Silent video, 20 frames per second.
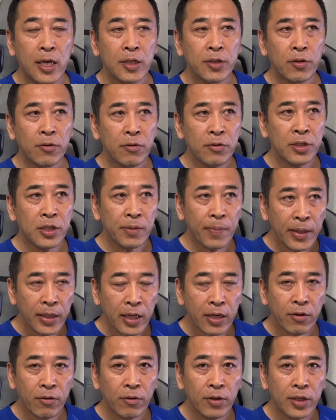その全て
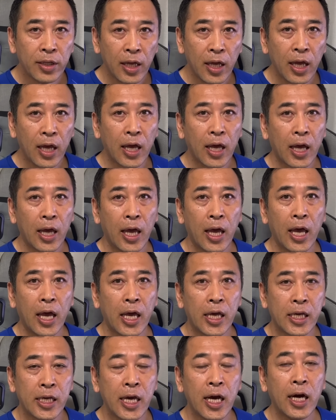におい
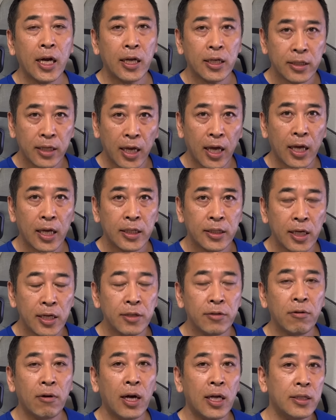て、嫌がらせ、戦
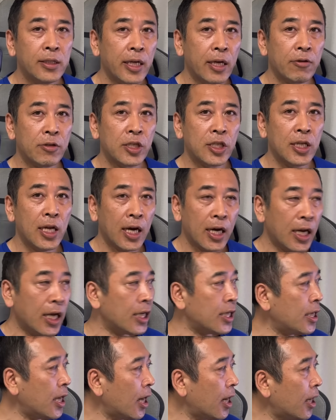争犯罪をしながら
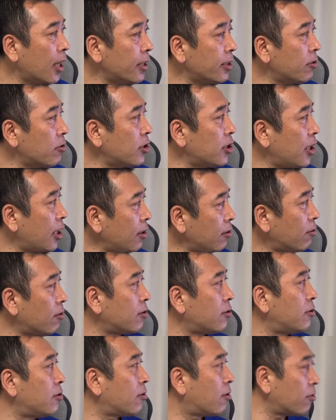嫌がらせをしていると
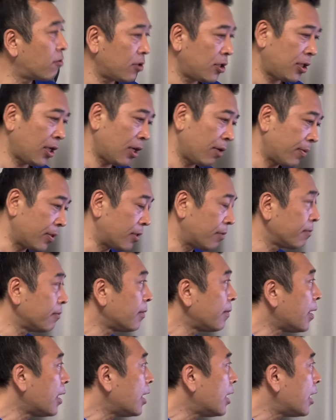いうことになります。
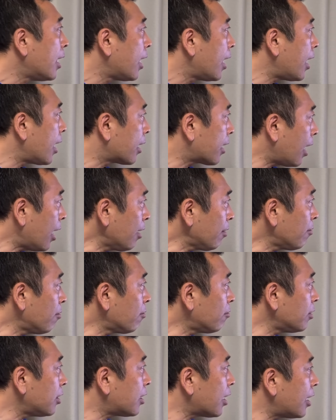各
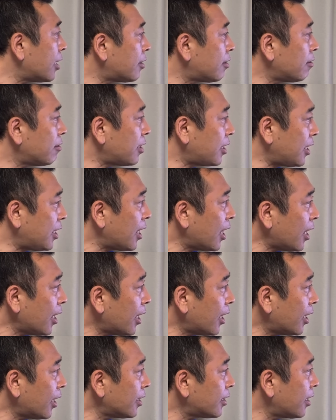国に対する嫌
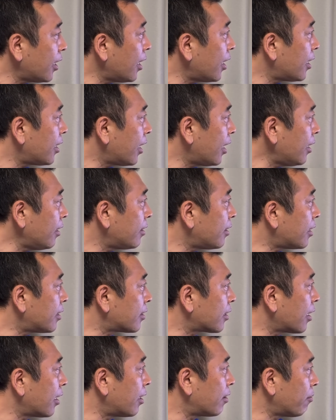がらせなんで
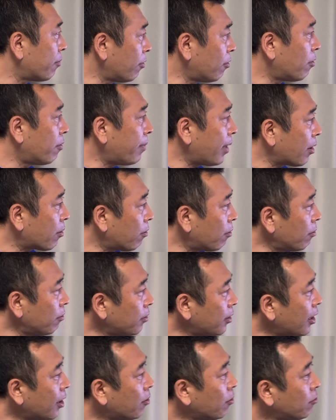すけれども、まあ、こ
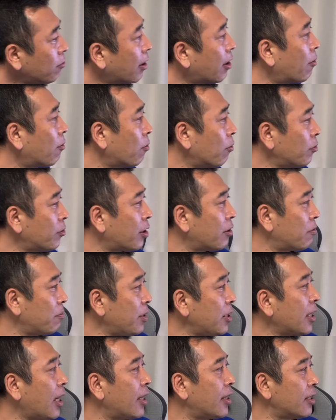んなことが起こっているみ
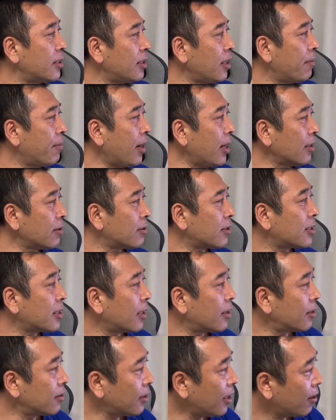たいですね。マークスさ
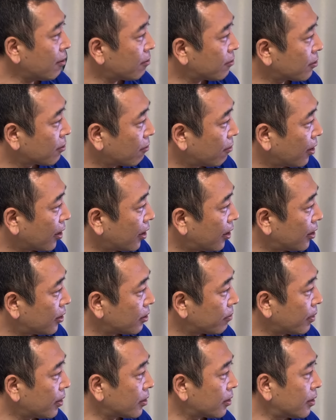んですね。よろしくお願い
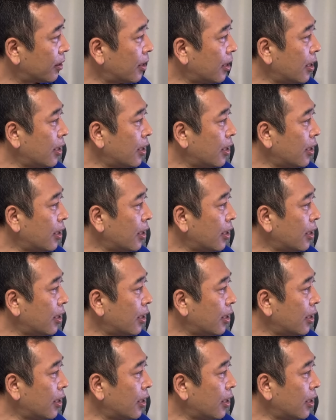します。